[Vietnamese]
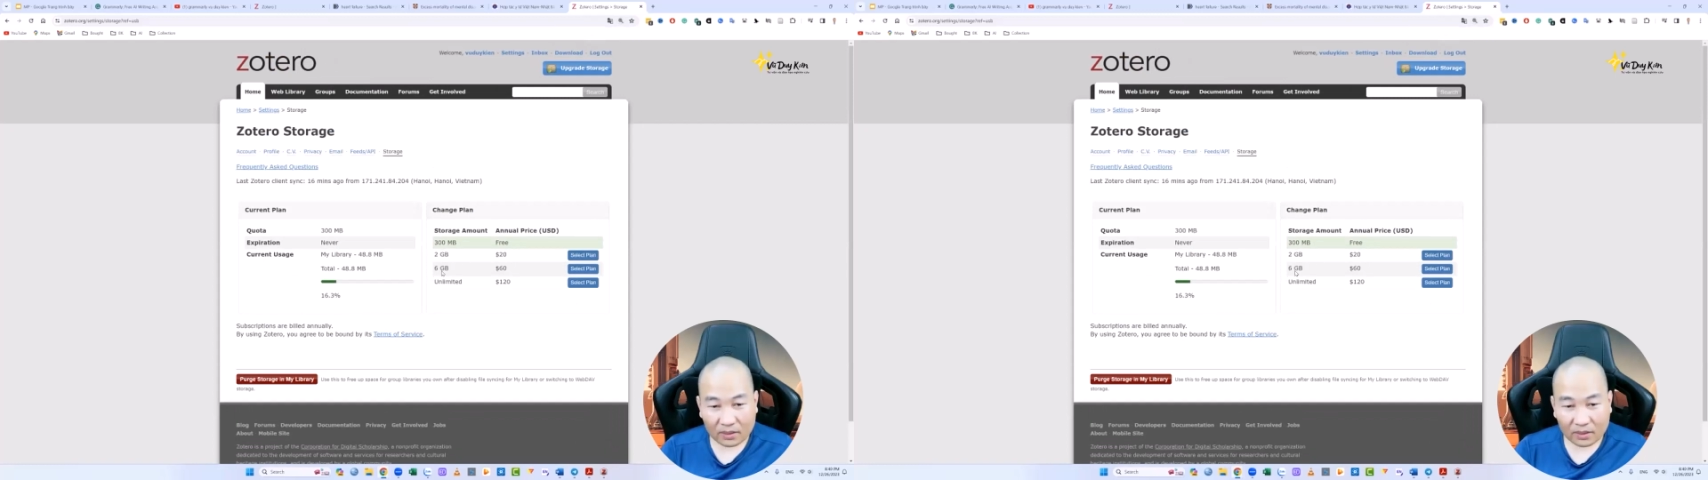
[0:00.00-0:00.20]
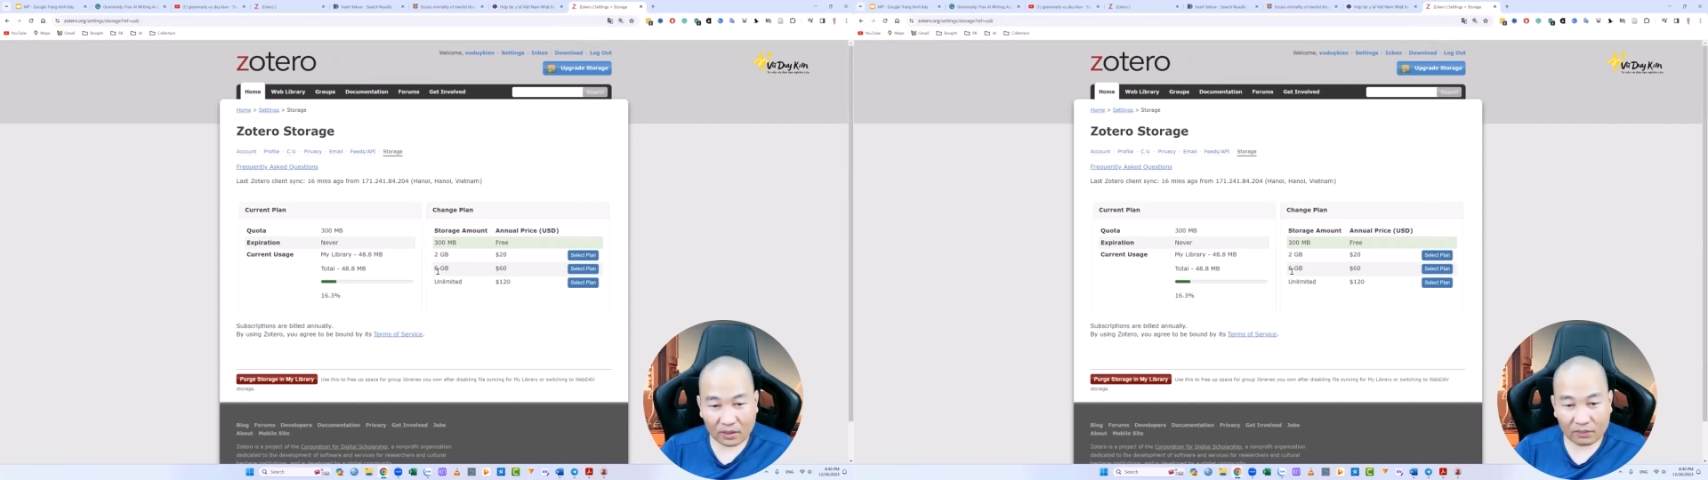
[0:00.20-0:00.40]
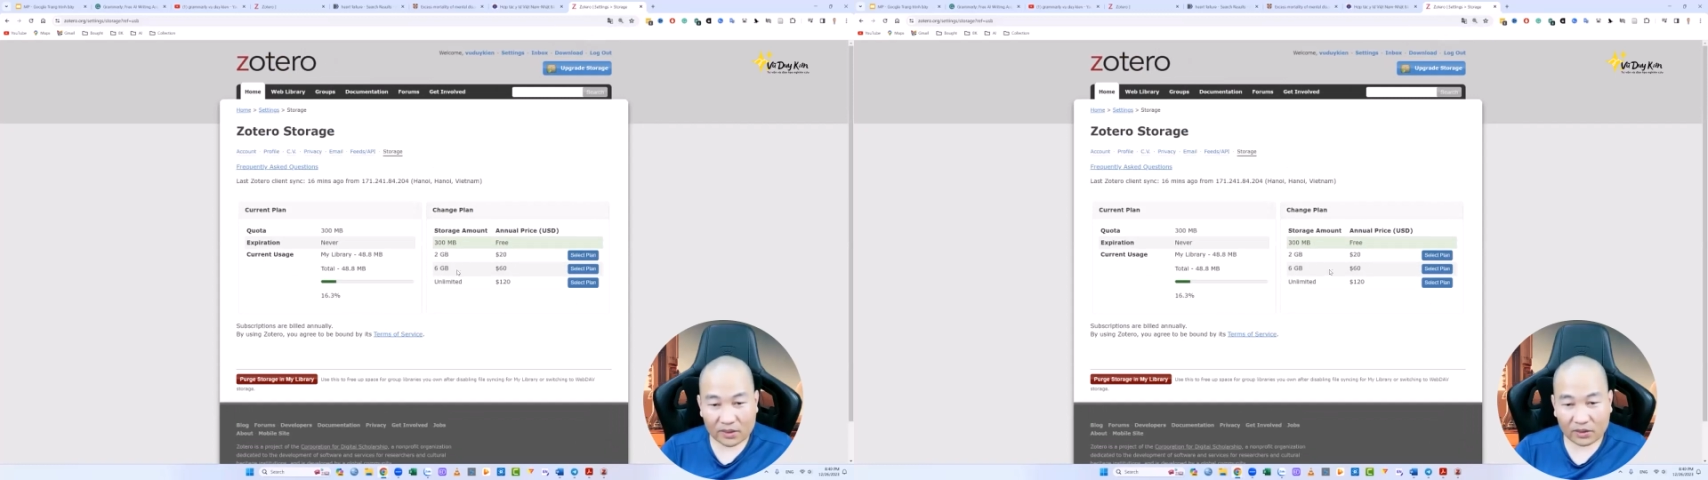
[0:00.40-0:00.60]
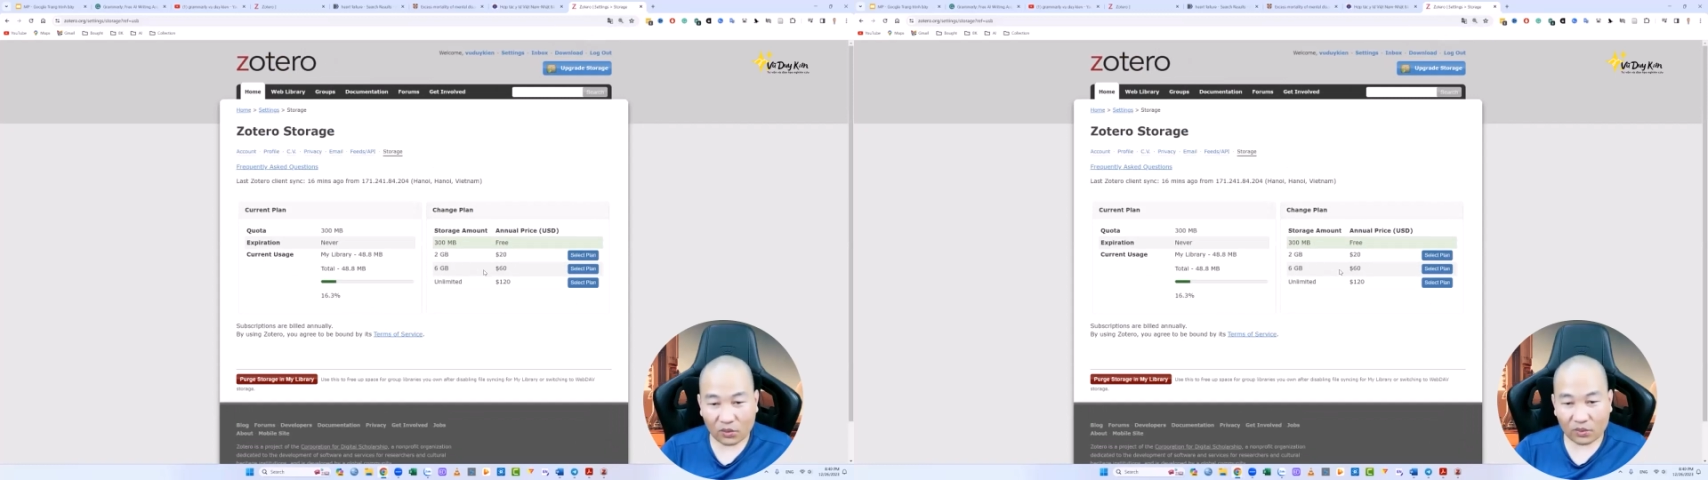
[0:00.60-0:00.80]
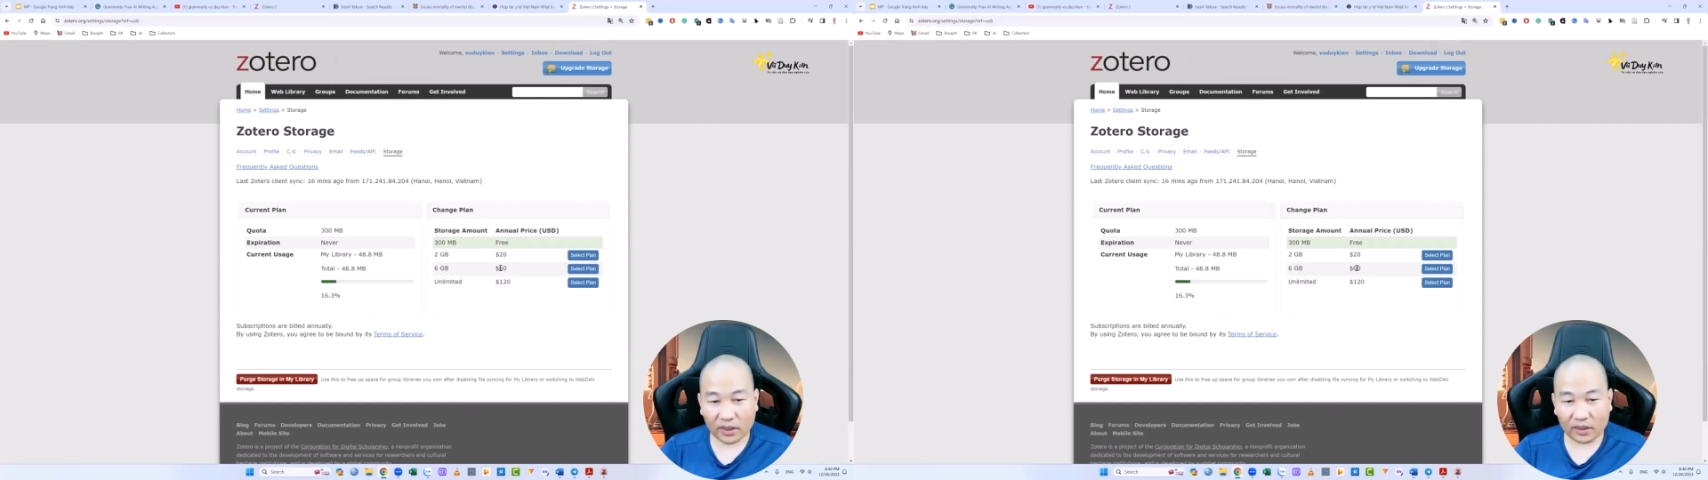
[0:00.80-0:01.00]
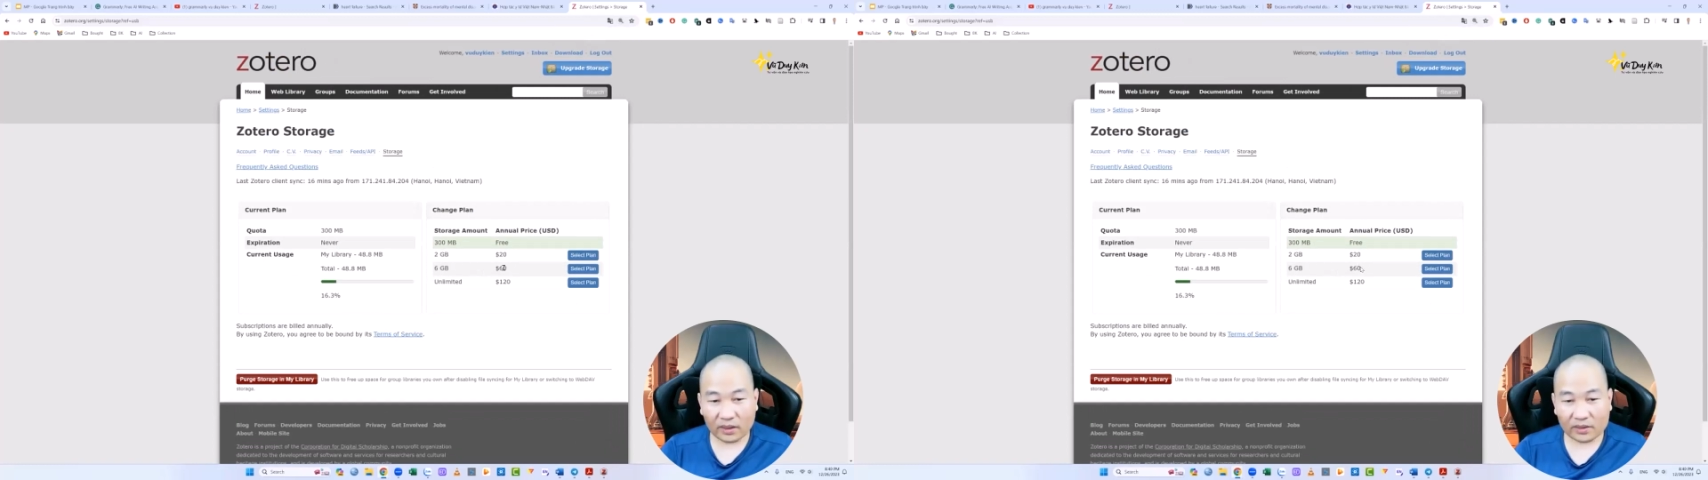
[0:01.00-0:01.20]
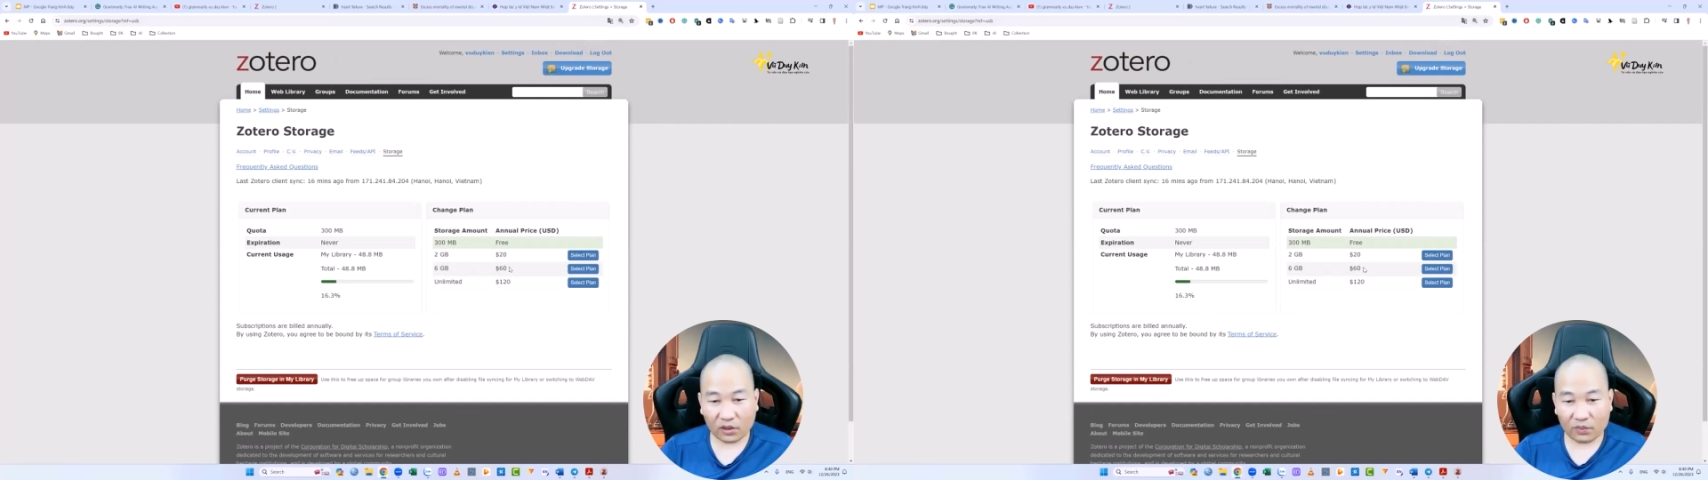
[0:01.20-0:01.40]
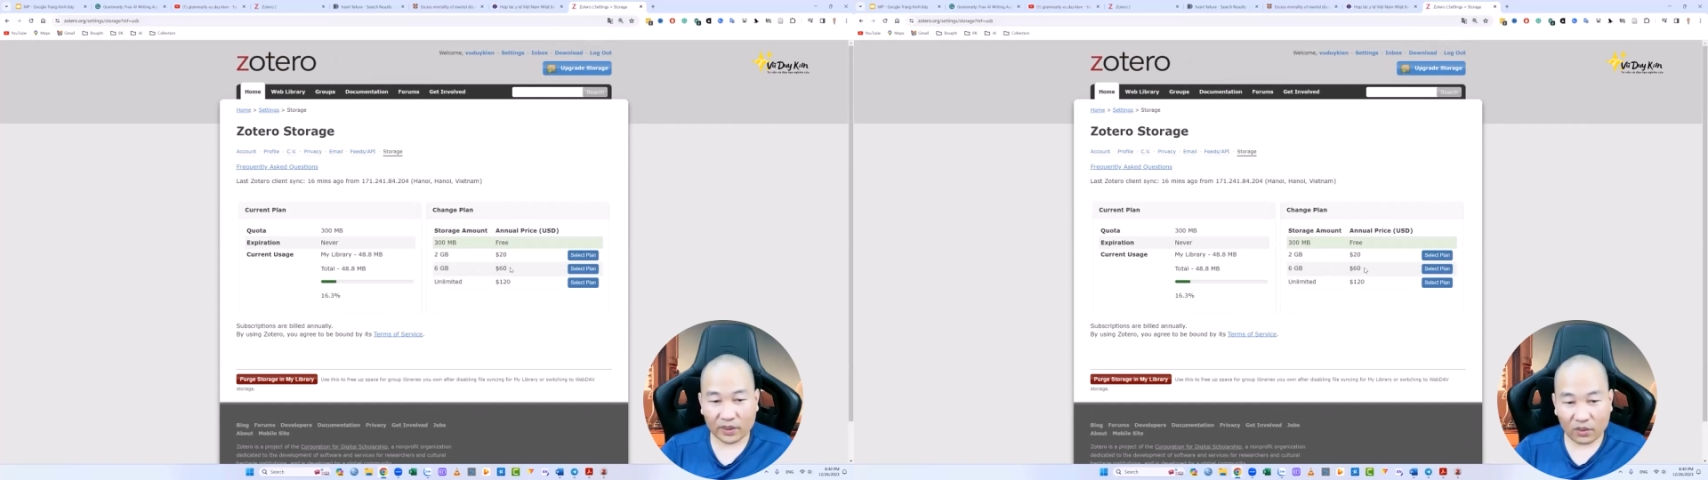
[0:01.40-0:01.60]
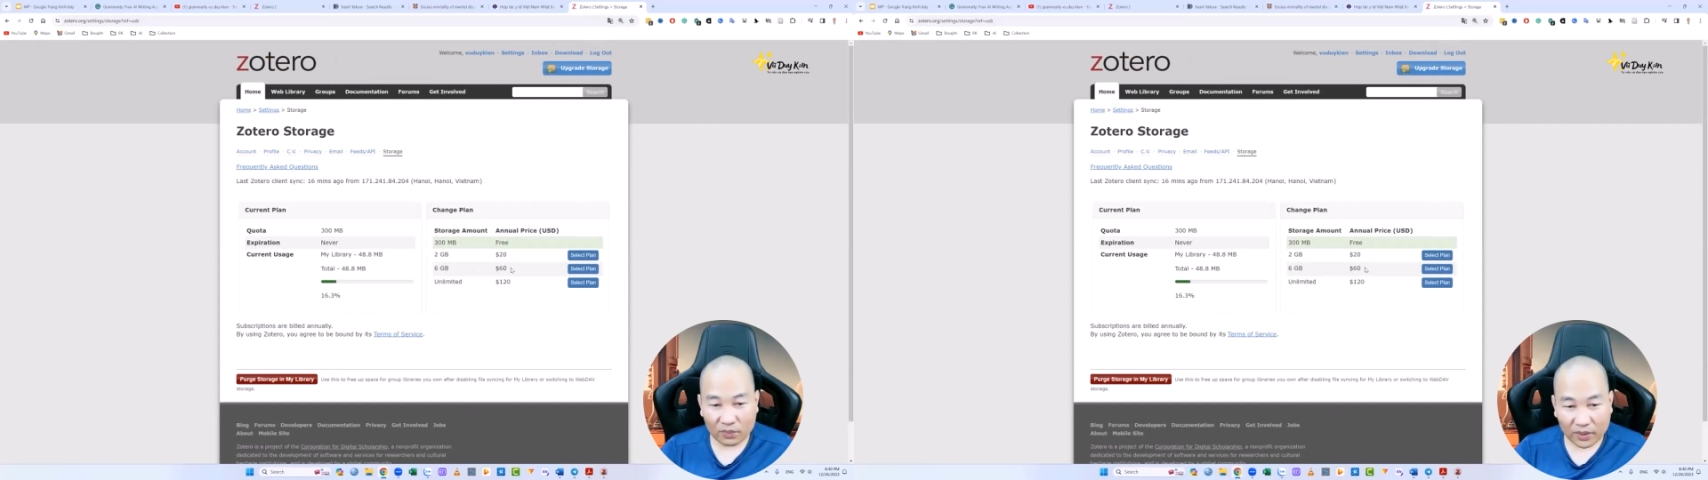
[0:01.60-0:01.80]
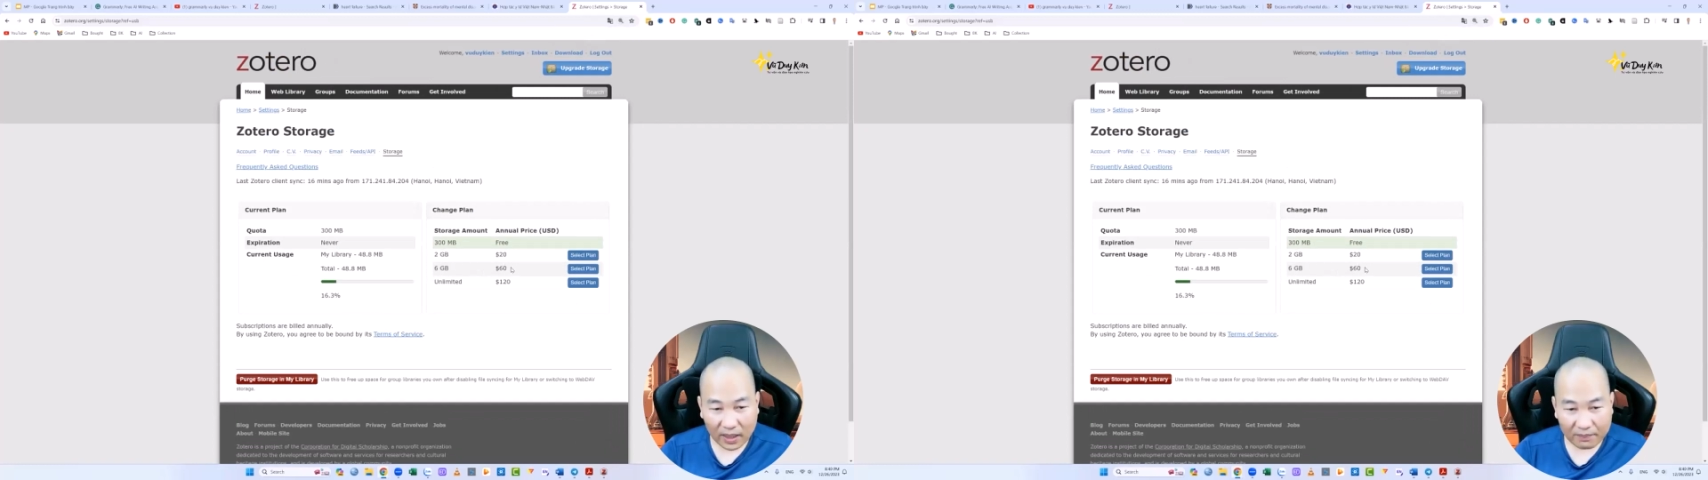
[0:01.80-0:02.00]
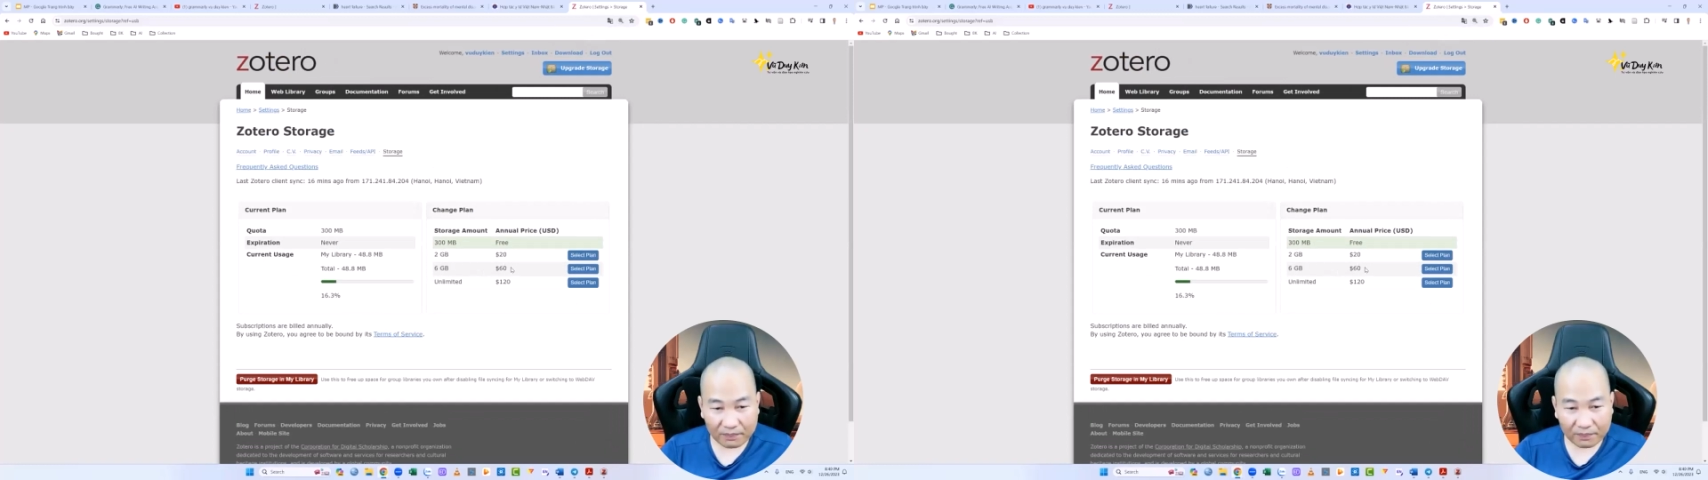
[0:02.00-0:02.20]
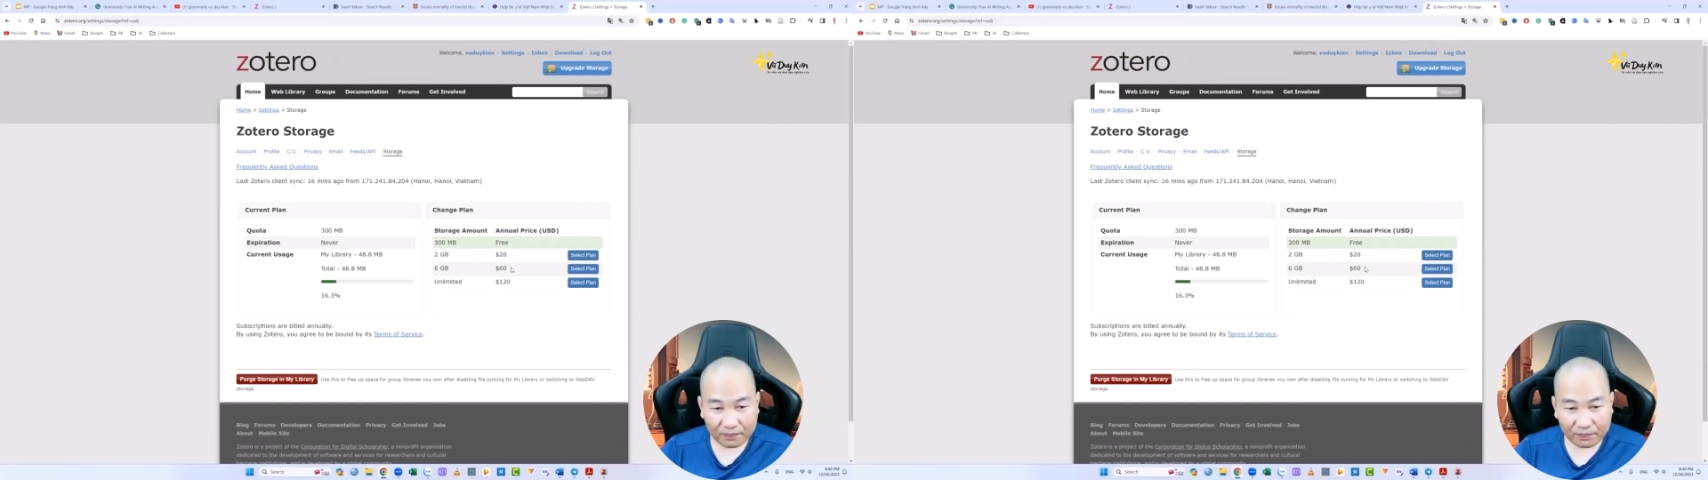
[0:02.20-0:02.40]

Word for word: nếu mà 6 ghi là 60 đô một năm